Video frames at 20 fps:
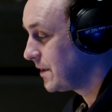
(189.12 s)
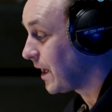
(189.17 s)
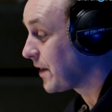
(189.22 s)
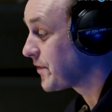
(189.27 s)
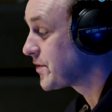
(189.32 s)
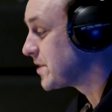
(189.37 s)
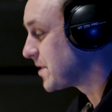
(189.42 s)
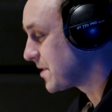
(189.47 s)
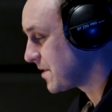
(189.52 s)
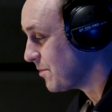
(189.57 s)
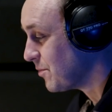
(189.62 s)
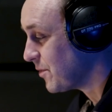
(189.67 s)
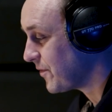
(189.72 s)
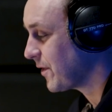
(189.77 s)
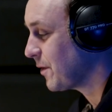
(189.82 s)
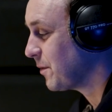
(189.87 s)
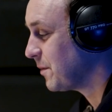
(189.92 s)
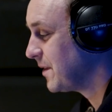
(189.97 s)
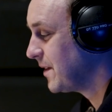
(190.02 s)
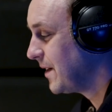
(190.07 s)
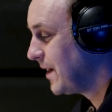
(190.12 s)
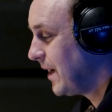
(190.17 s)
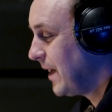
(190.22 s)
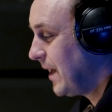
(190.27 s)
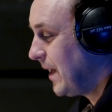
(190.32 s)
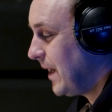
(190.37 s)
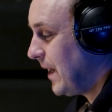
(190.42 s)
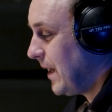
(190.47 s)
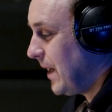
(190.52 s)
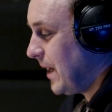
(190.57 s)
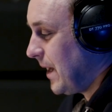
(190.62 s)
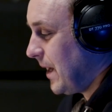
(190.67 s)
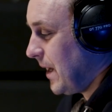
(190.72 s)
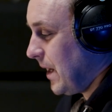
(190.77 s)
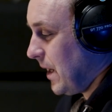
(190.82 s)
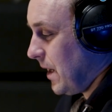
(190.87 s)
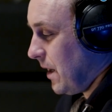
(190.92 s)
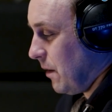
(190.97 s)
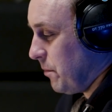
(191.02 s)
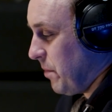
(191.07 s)
Tak wszyscy mówią.
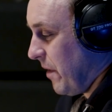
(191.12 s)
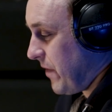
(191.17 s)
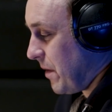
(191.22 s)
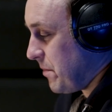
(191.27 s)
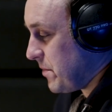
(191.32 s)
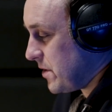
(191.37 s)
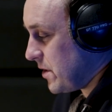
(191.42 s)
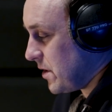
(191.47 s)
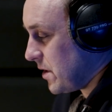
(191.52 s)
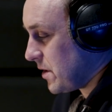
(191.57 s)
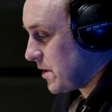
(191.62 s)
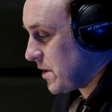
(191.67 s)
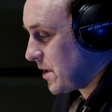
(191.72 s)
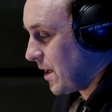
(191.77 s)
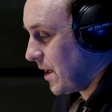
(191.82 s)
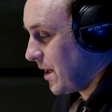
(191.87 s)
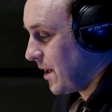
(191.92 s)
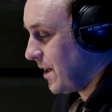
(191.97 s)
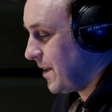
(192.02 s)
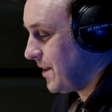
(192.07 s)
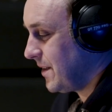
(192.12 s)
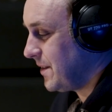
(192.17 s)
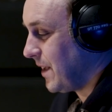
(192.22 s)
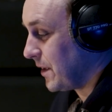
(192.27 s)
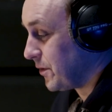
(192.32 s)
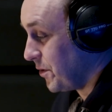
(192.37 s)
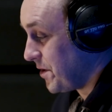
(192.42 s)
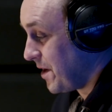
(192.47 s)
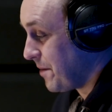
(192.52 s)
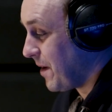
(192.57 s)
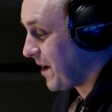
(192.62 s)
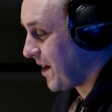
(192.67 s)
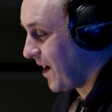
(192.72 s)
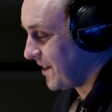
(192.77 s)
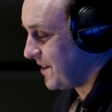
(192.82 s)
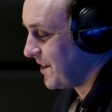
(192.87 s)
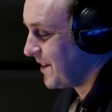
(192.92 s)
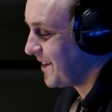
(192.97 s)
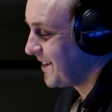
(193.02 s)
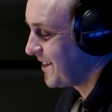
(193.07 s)
Obawiam się, że na to nie ma
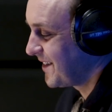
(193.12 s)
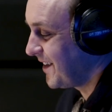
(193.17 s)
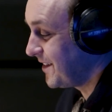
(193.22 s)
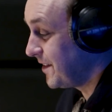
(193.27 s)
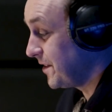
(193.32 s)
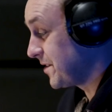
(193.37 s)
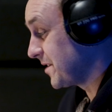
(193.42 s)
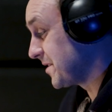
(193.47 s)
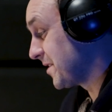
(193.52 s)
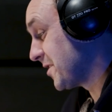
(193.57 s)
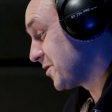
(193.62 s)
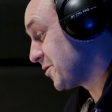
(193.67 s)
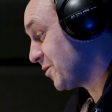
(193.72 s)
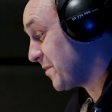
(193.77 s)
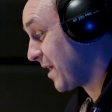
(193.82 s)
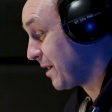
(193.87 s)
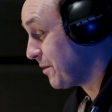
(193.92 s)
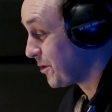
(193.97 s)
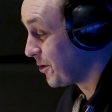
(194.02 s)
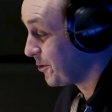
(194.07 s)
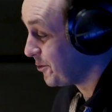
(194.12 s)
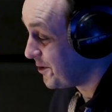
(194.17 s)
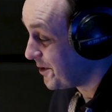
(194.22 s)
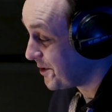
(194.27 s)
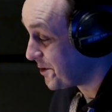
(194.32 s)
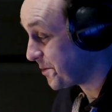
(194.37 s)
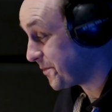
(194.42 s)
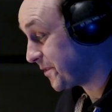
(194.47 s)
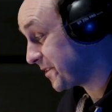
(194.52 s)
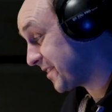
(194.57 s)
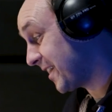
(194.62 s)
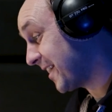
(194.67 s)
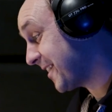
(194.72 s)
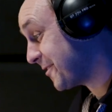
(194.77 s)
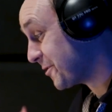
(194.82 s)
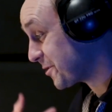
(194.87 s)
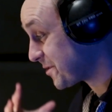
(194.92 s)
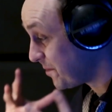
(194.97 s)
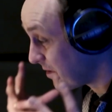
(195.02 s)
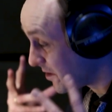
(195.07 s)
rady, kiedy się zresztą miał rodziców o
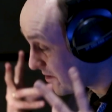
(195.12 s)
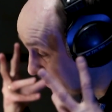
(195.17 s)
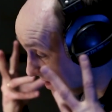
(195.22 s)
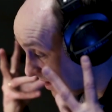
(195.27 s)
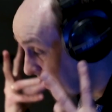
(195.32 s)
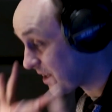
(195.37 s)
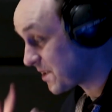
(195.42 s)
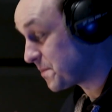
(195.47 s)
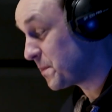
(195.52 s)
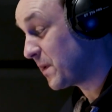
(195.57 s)
tak kosmicznych